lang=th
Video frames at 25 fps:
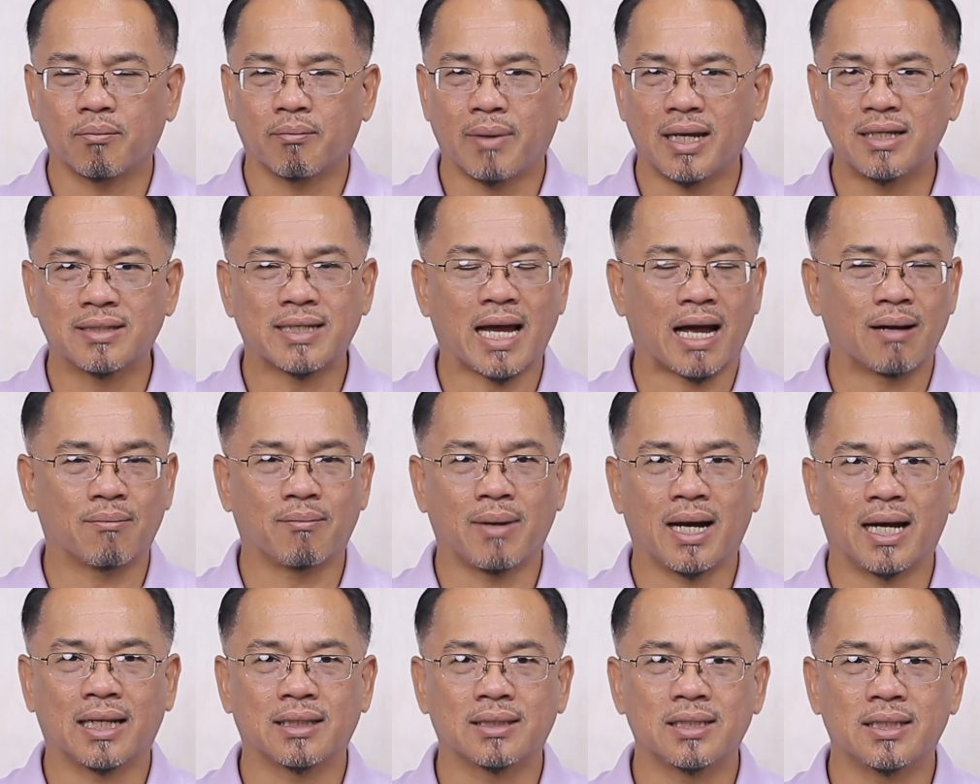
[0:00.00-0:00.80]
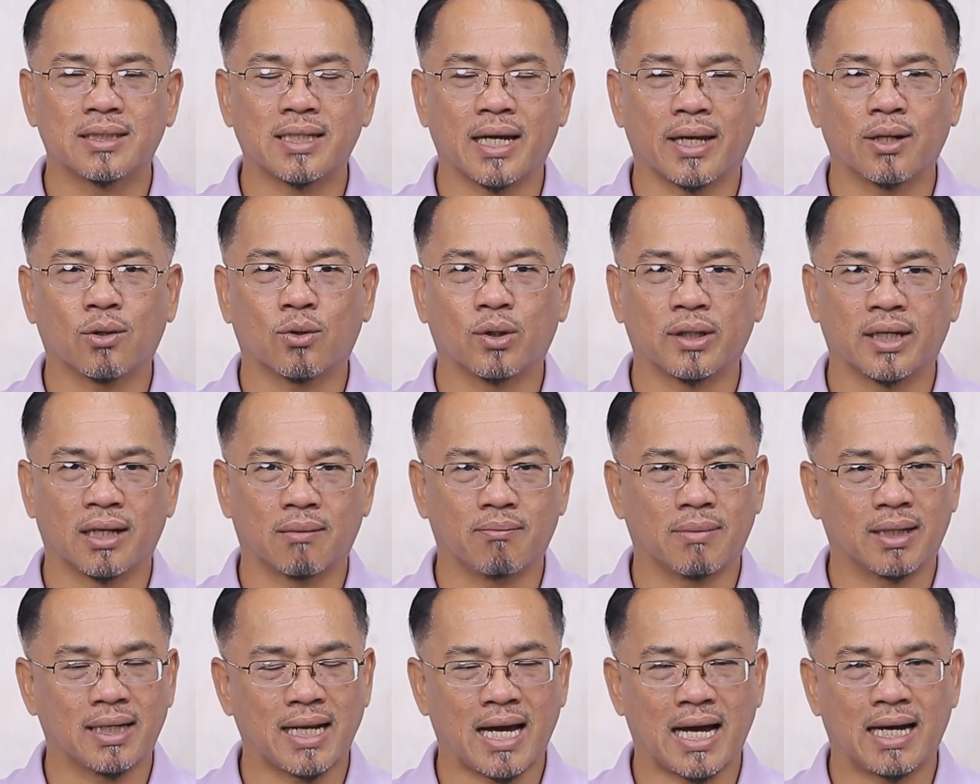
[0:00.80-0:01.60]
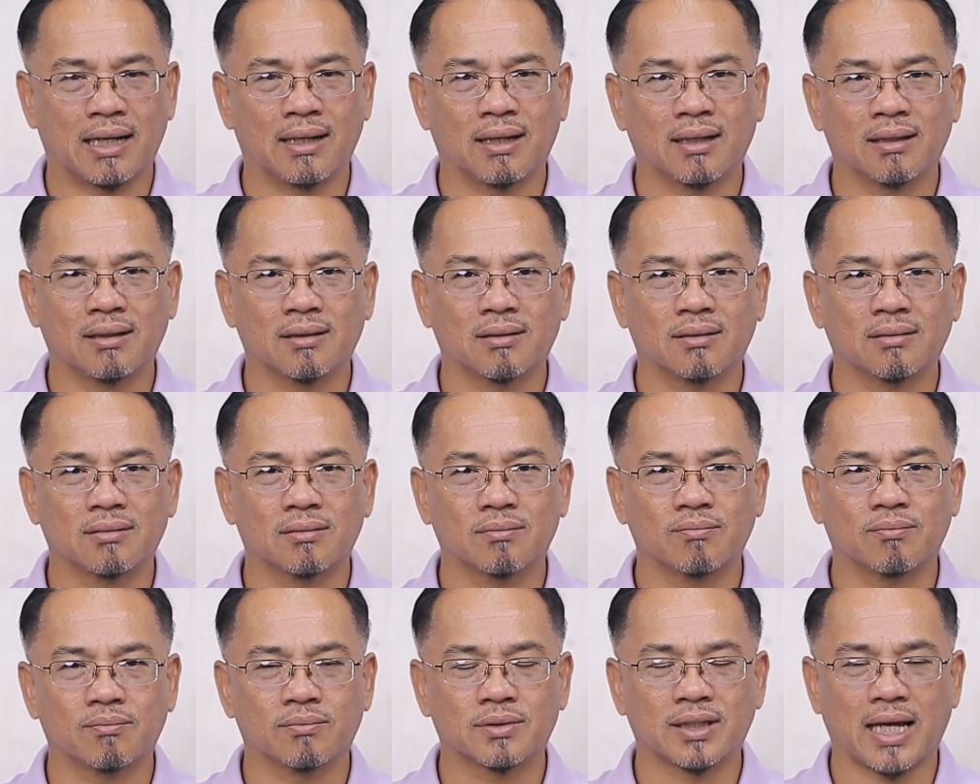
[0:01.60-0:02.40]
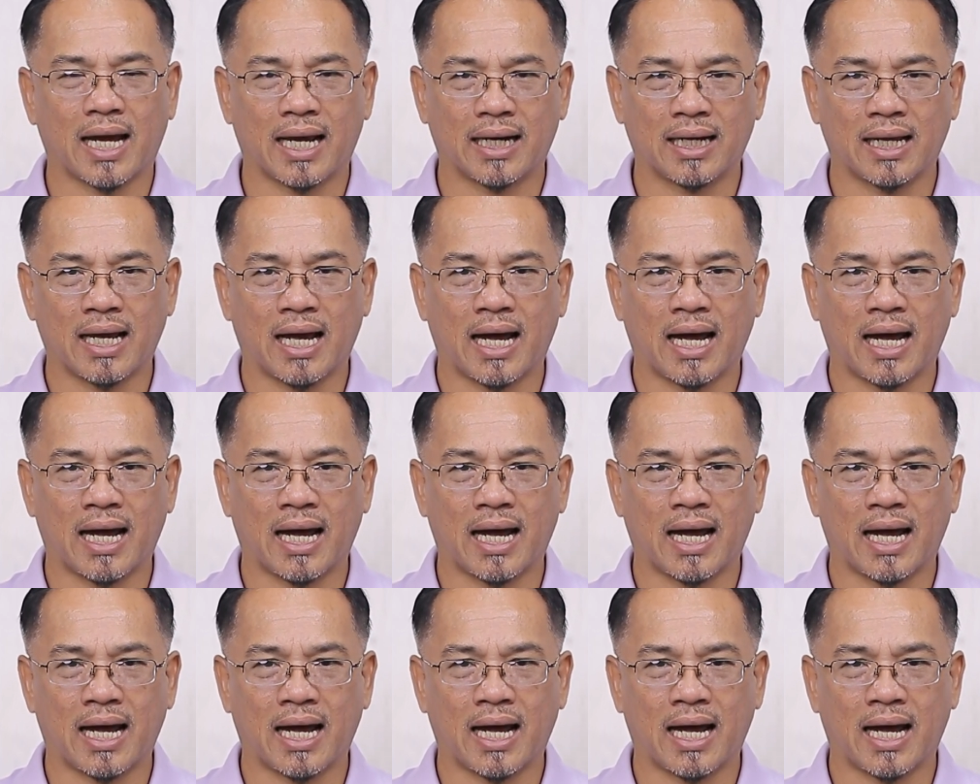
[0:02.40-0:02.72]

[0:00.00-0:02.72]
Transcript: ไม่สามารถที่จะให้คนธรรมดาทาน